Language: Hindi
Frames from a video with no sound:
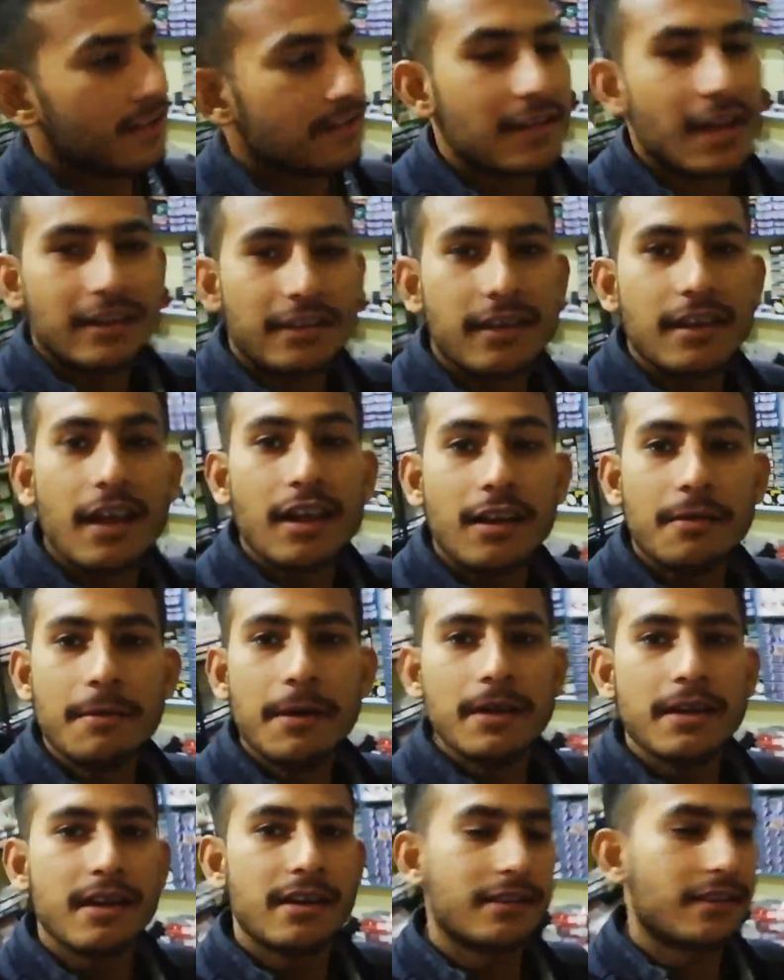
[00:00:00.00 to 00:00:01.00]
जैसे कि अली
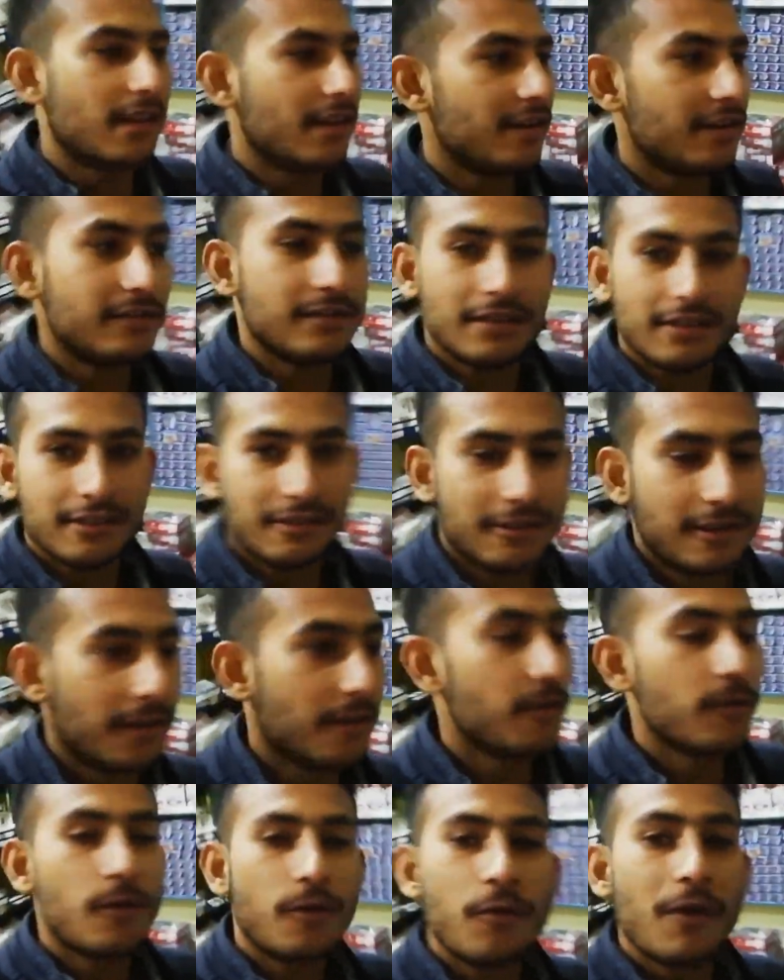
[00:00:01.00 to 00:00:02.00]
भाई करते हैं नीचे
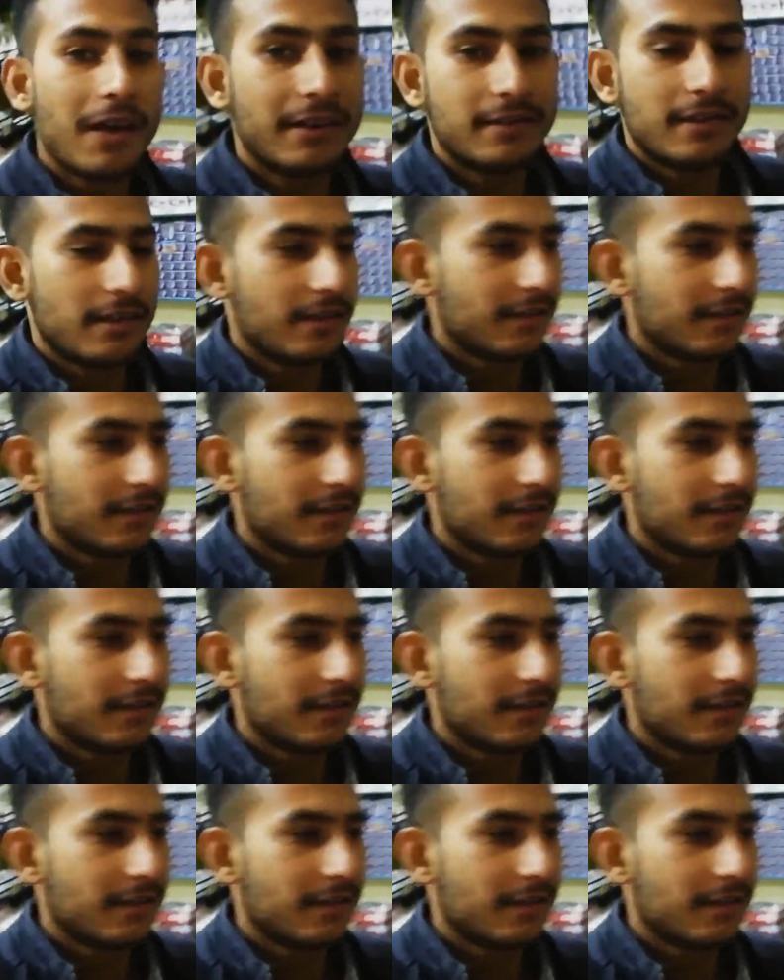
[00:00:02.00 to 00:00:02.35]
वो वैसे